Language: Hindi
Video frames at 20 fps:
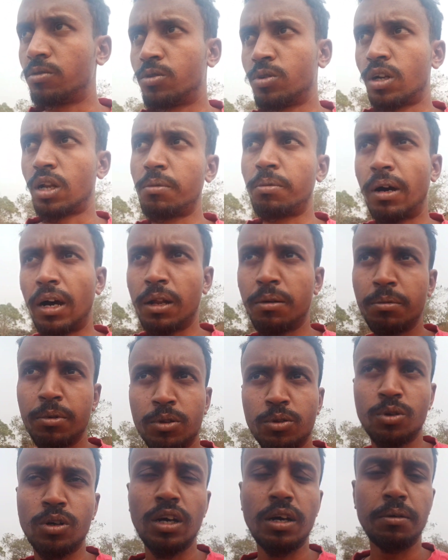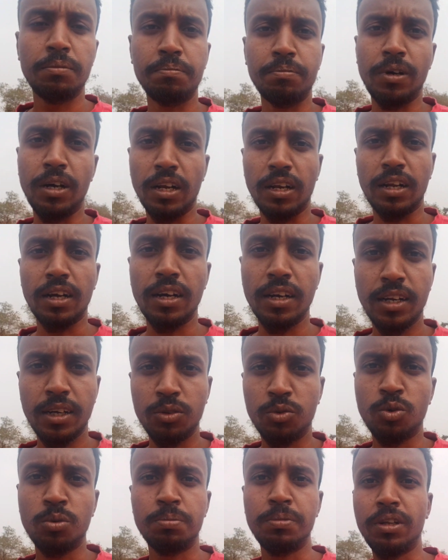थोड़ा बाहर में थोड़ा हल्का
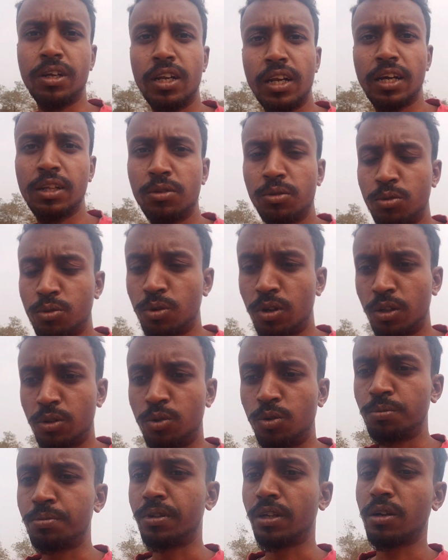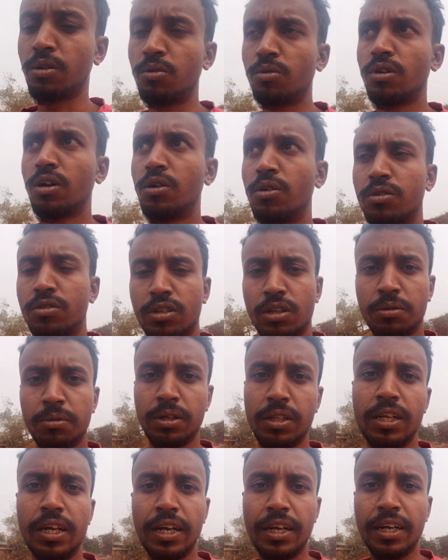हल्का धूप निकला है तो थोड़ा धूप सेक लूँगा और उसके
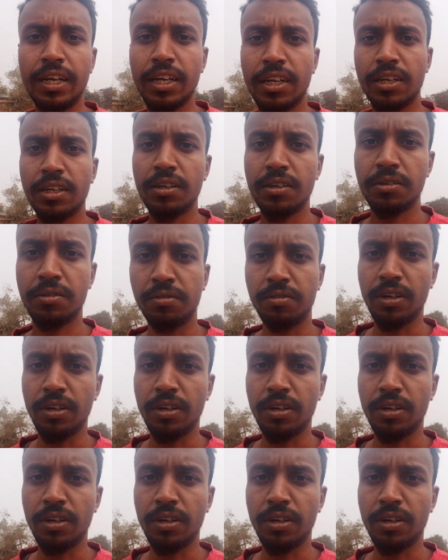बाद एडिट